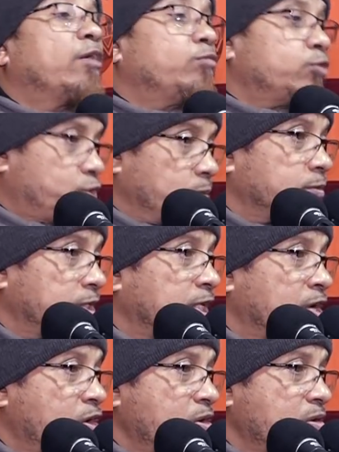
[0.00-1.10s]
একুশতম
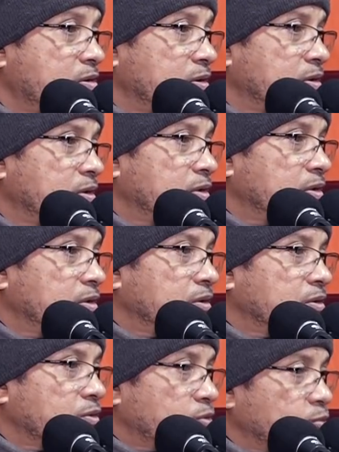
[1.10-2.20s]
দিনেও
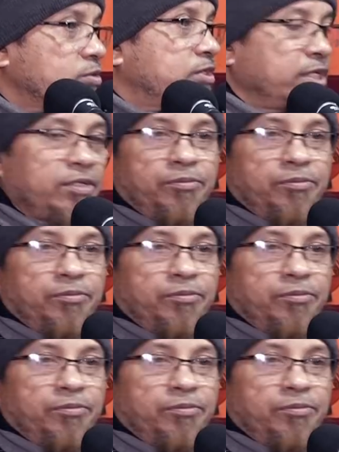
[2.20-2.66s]
করতেন